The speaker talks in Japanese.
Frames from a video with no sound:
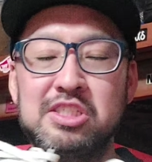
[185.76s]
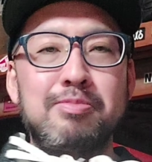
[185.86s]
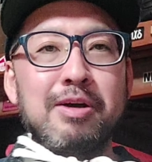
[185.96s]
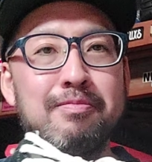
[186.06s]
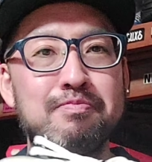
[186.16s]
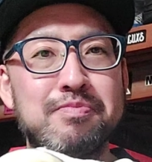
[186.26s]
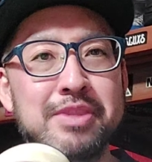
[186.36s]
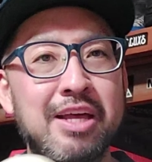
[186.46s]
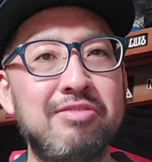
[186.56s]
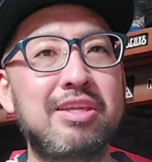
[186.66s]
一番
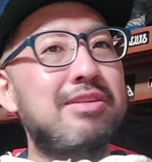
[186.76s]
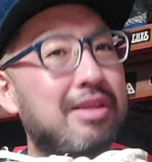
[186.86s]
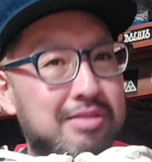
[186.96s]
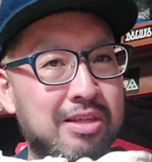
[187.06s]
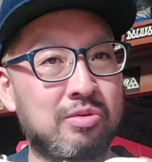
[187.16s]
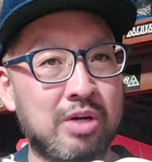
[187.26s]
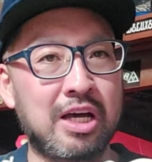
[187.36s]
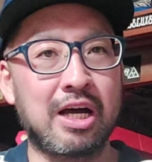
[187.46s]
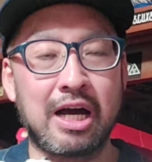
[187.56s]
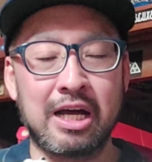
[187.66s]
難点だったの
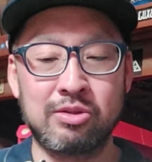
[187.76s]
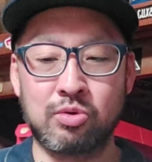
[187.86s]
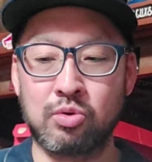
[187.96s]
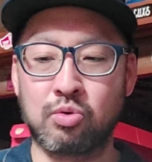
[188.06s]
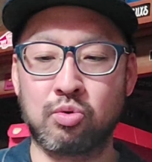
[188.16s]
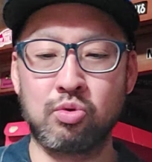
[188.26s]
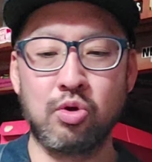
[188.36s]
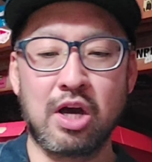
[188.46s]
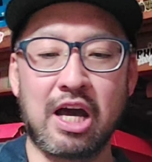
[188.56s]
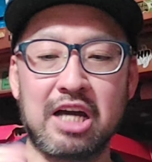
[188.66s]
が、あのー、こ
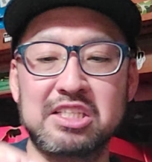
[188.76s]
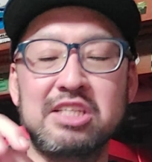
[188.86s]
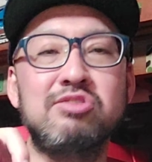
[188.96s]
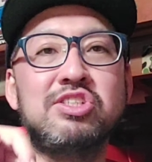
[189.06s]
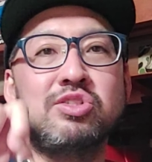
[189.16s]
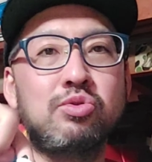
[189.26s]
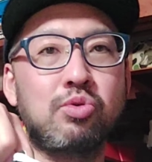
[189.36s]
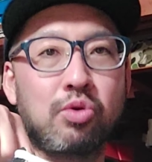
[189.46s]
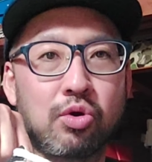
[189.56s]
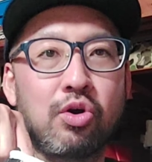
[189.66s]
の履き口の
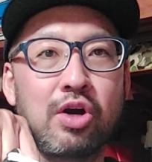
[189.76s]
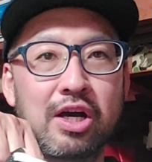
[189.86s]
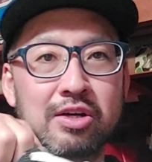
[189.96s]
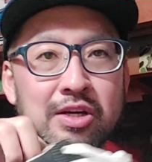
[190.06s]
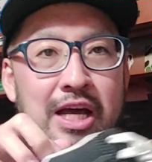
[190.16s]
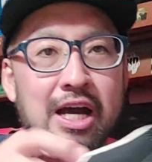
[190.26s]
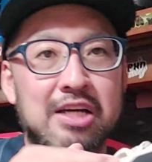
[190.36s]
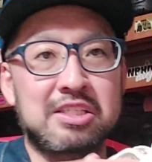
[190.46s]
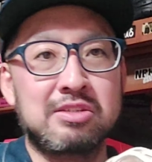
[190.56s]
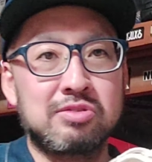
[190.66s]
ところ。
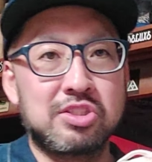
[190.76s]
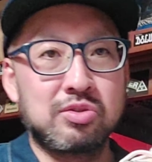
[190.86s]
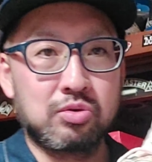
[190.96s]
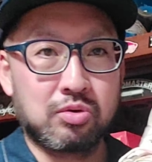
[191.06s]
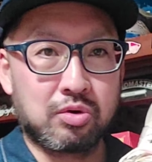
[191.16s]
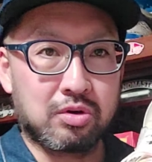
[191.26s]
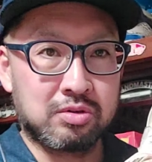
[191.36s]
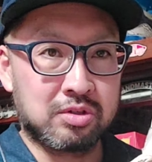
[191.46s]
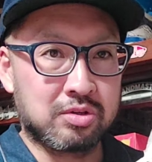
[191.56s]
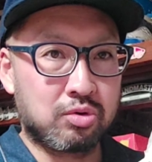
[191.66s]
履き口のところ。
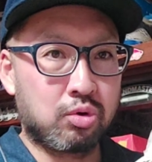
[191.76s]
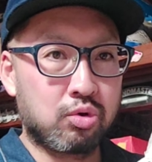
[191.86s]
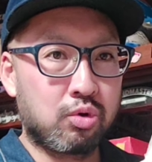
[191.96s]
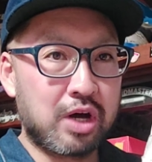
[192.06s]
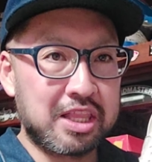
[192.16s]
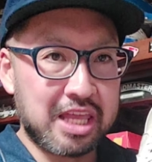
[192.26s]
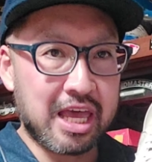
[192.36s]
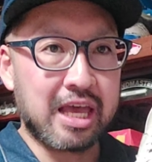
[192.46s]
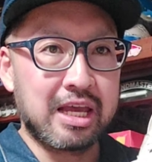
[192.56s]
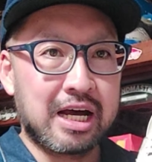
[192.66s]
うん、ここが
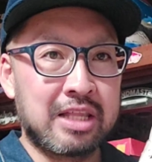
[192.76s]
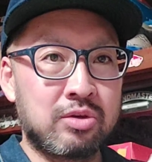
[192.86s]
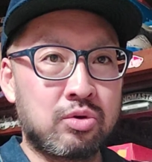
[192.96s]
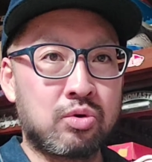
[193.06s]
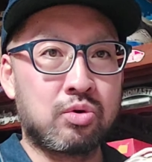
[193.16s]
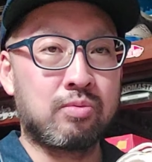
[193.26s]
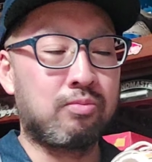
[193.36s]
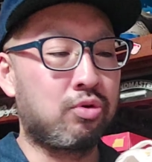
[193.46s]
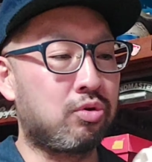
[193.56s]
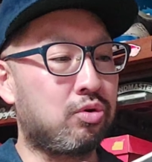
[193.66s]
ね、あのー、
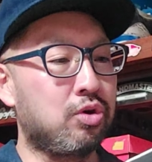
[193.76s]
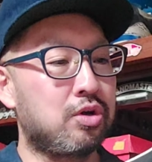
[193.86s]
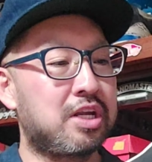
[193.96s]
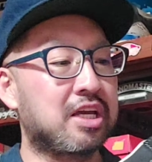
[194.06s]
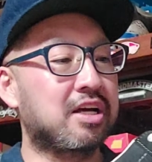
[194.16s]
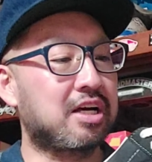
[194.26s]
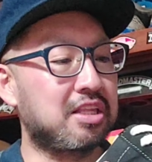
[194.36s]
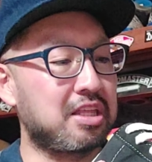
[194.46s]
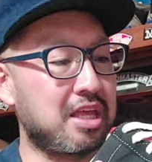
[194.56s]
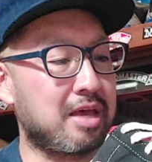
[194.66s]
もう劣
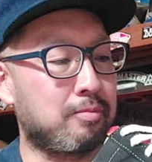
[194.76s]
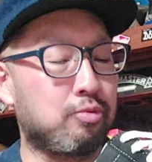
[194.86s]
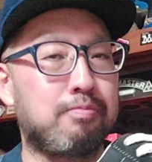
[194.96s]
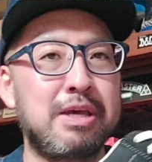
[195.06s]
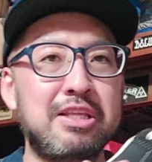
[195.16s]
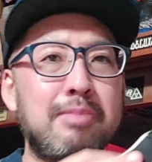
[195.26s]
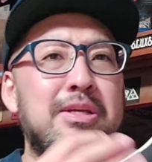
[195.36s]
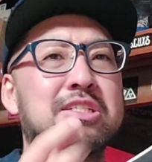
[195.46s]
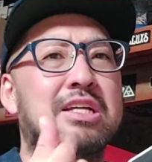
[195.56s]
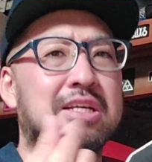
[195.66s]
化でね、もうベタベタ